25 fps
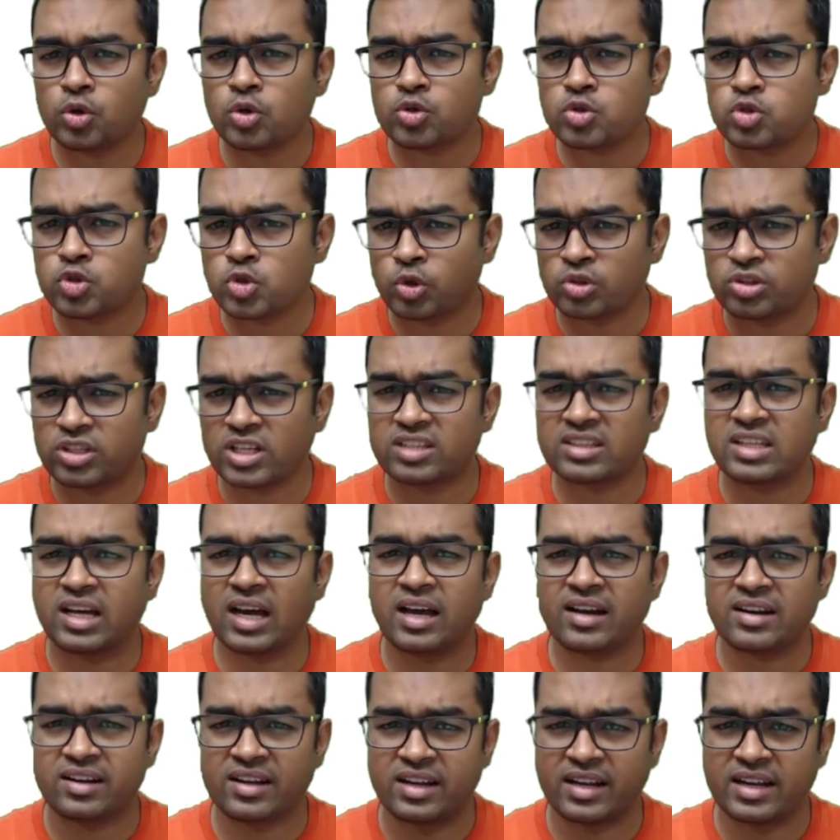जो
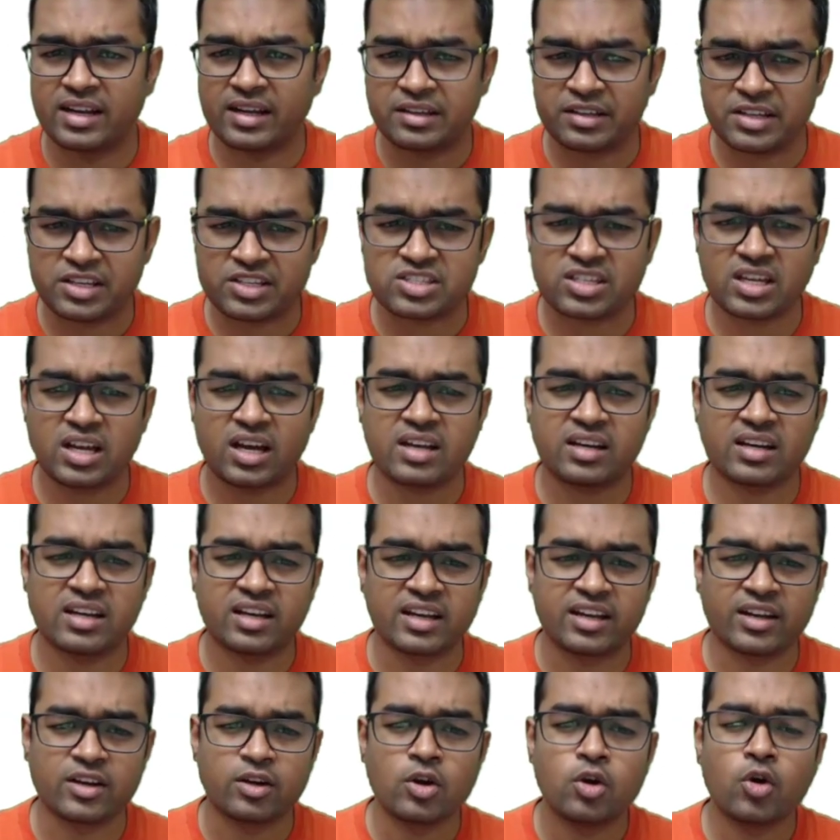जोतेदार हैं किसान
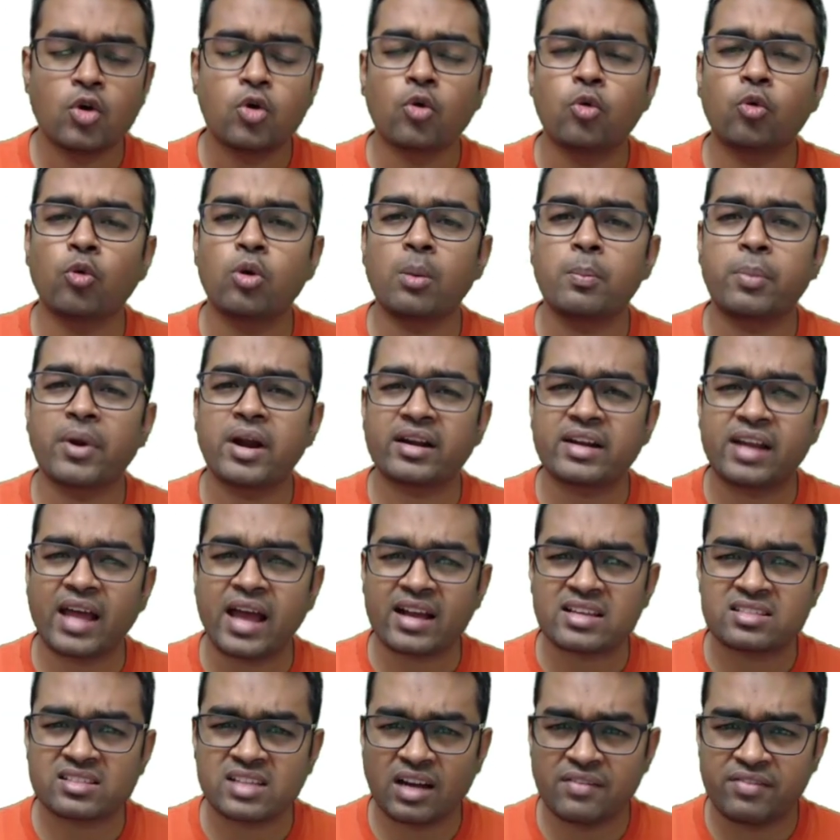हैं उन पर
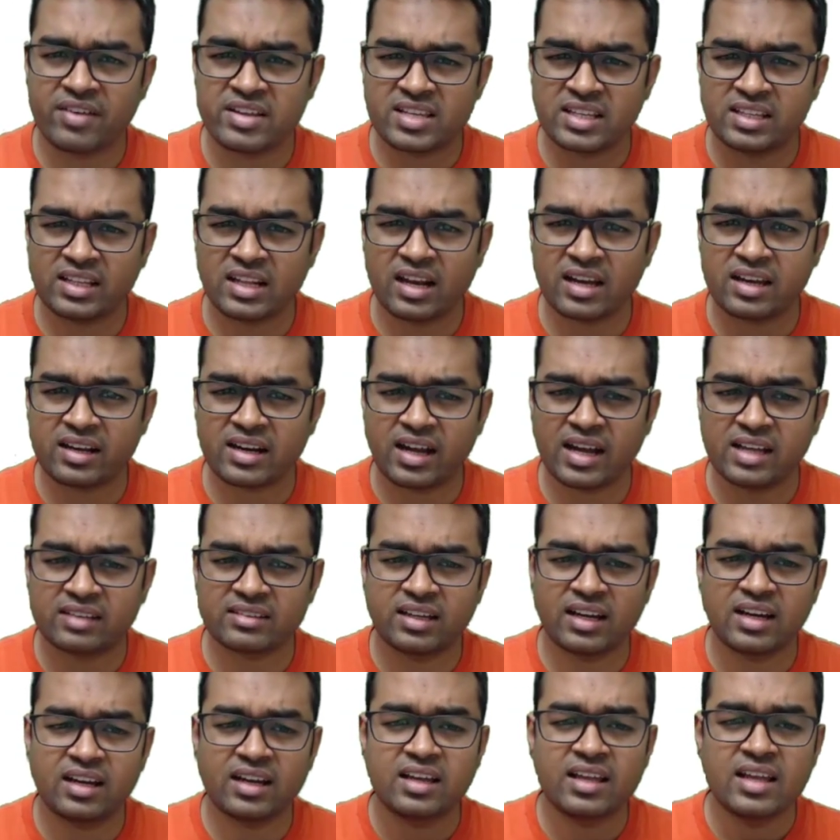टैक्स काफ़ी ज़्यादा लग रहा
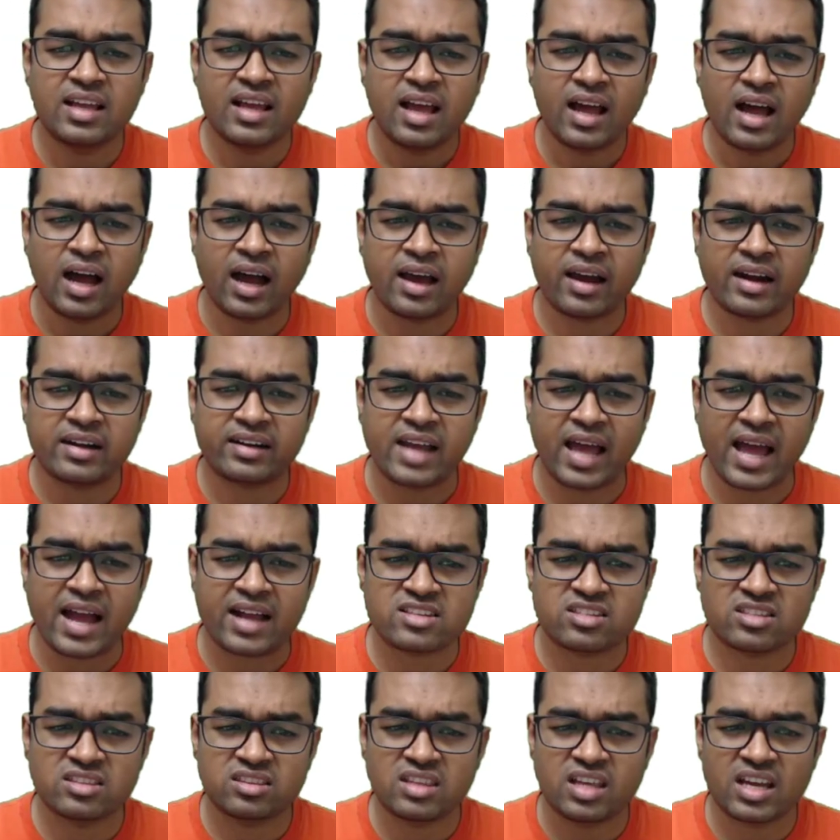था अगर
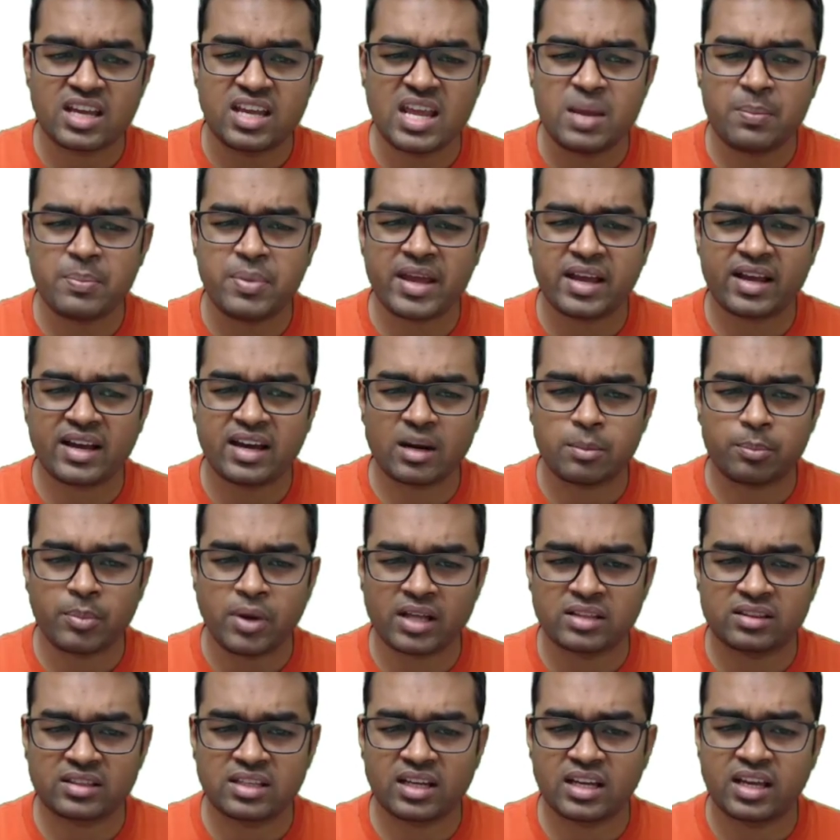टैक्स नहीं पे कर
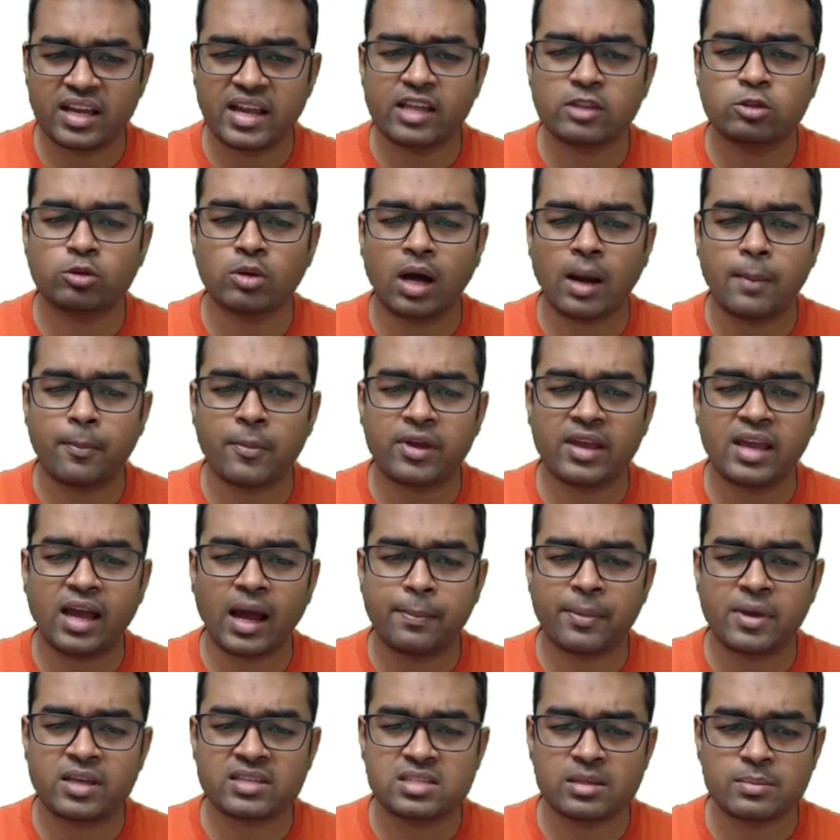पाते हैं तो आपके
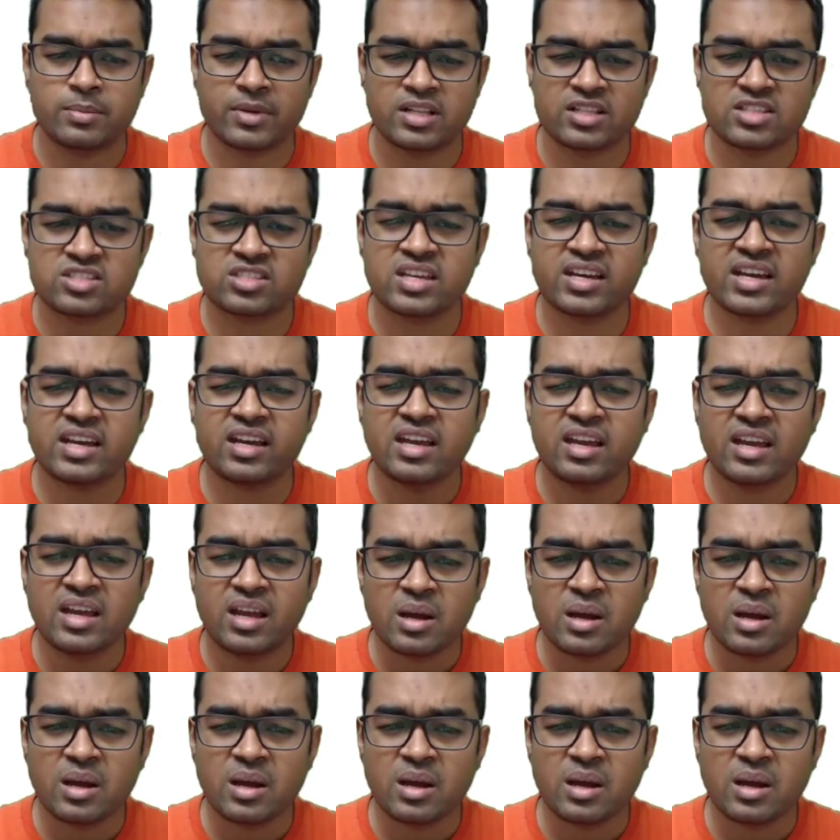आपके ज़मीन से